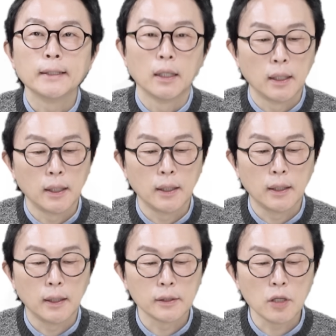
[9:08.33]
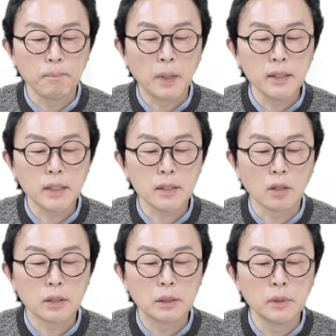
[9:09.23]
어, 첫 번째
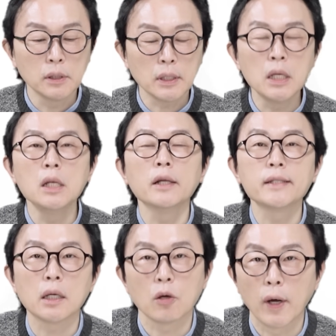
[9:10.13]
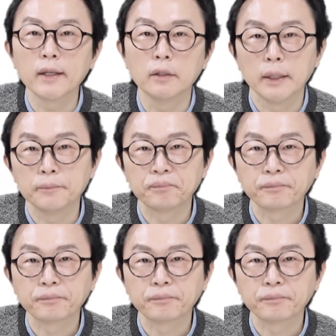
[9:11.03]
적금은 일 년짜리로 하는 거예요.